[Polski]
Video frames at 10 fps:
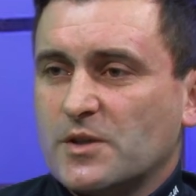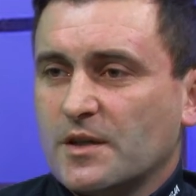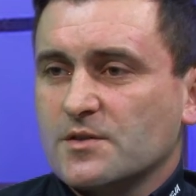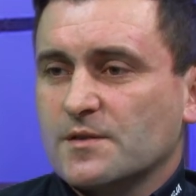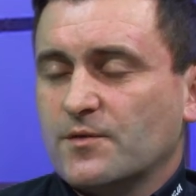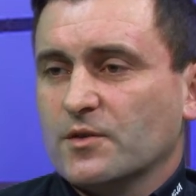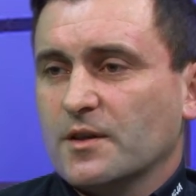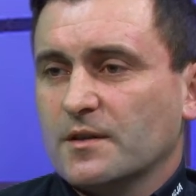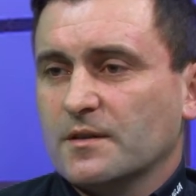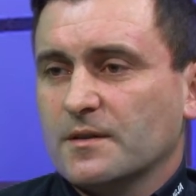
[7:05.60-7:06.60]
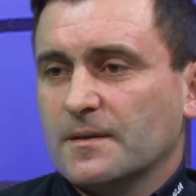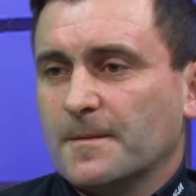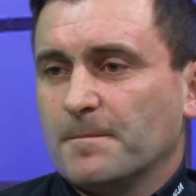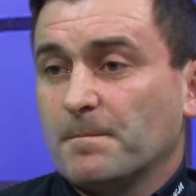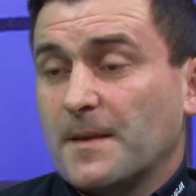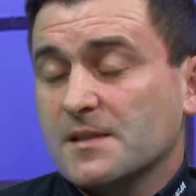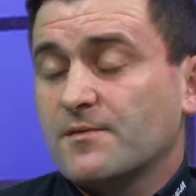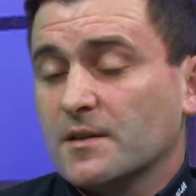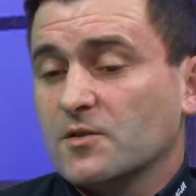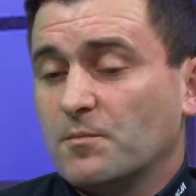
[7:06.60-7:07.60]
sprzedaży swojej tak
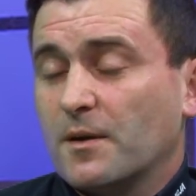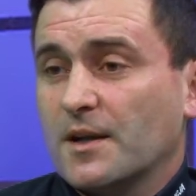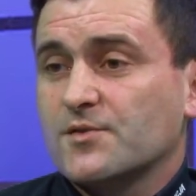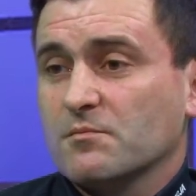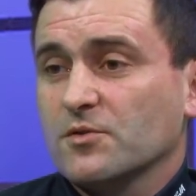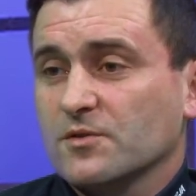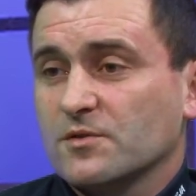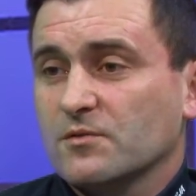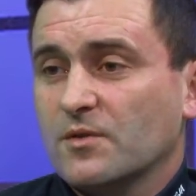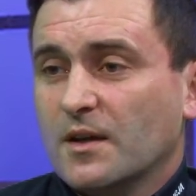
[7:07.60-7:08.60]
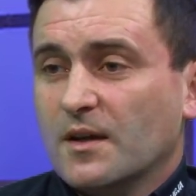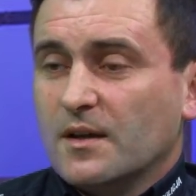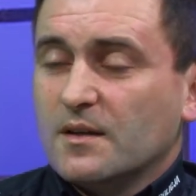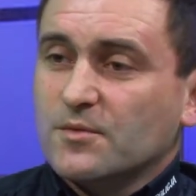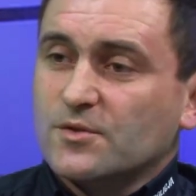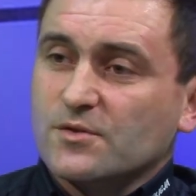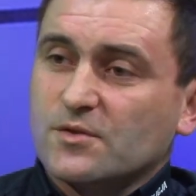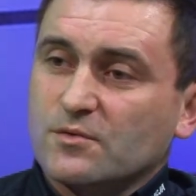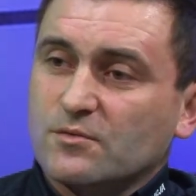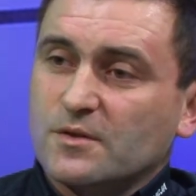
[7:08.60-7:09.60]
zwane dopalacze, bo to są bo to
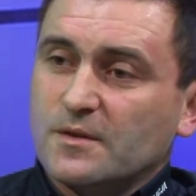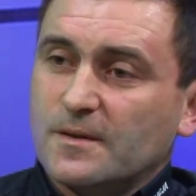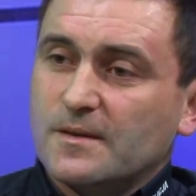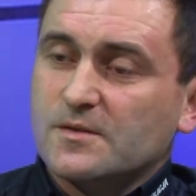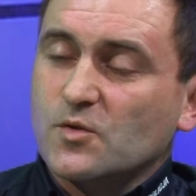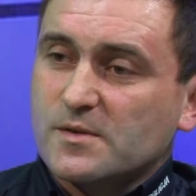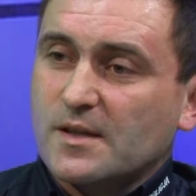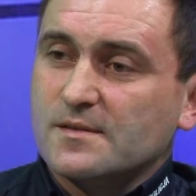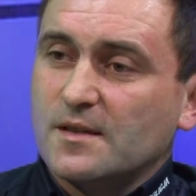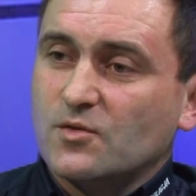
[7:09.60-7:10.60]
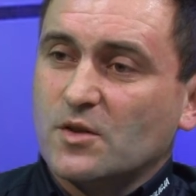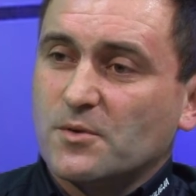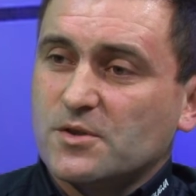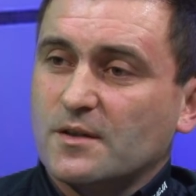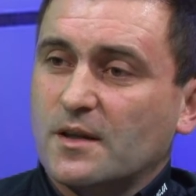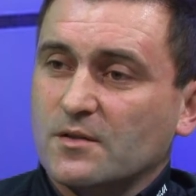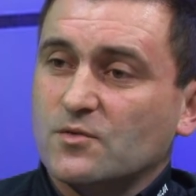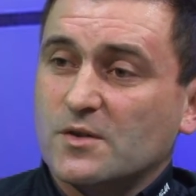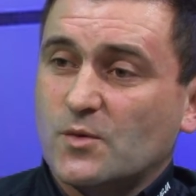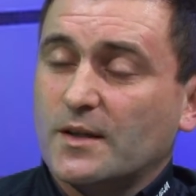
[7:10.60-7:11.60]
są substancje, które posiadają,
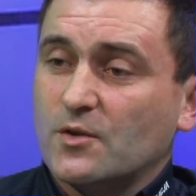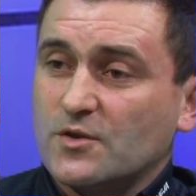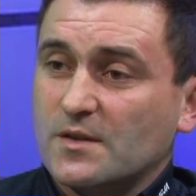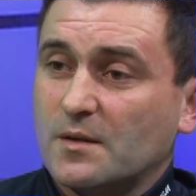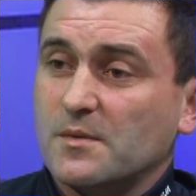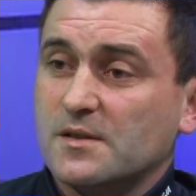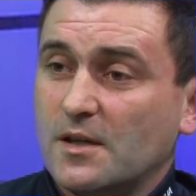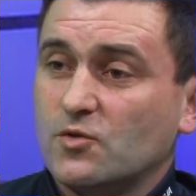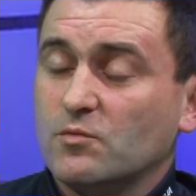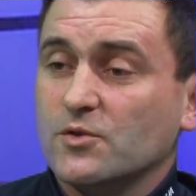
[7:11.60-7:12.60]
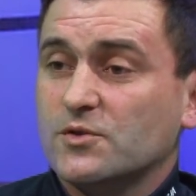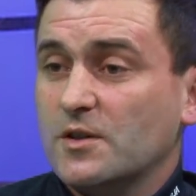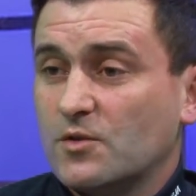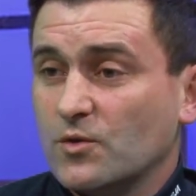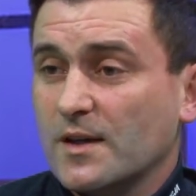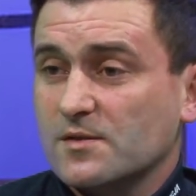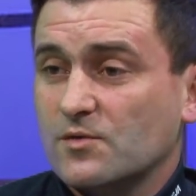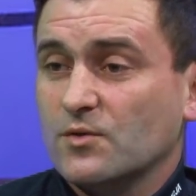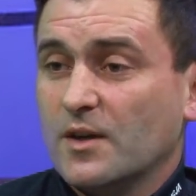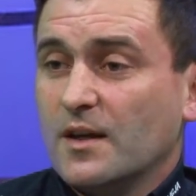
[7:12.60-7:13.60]
które składają się czasami z kilku bądź
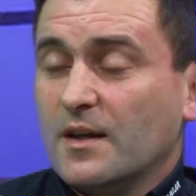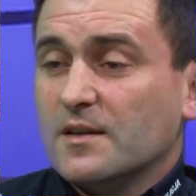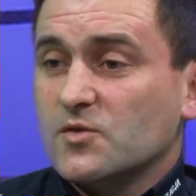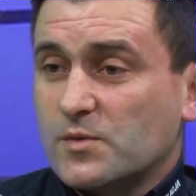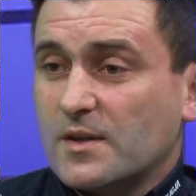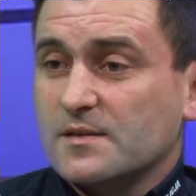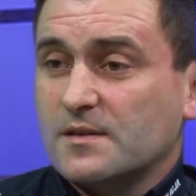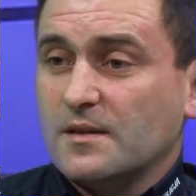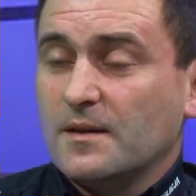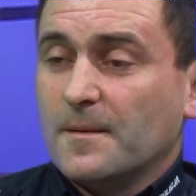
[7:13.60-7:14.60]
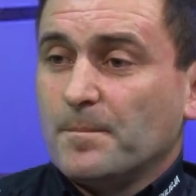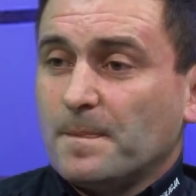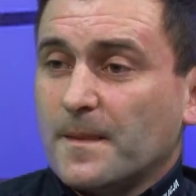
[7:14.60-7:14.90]
kilkunastu substancji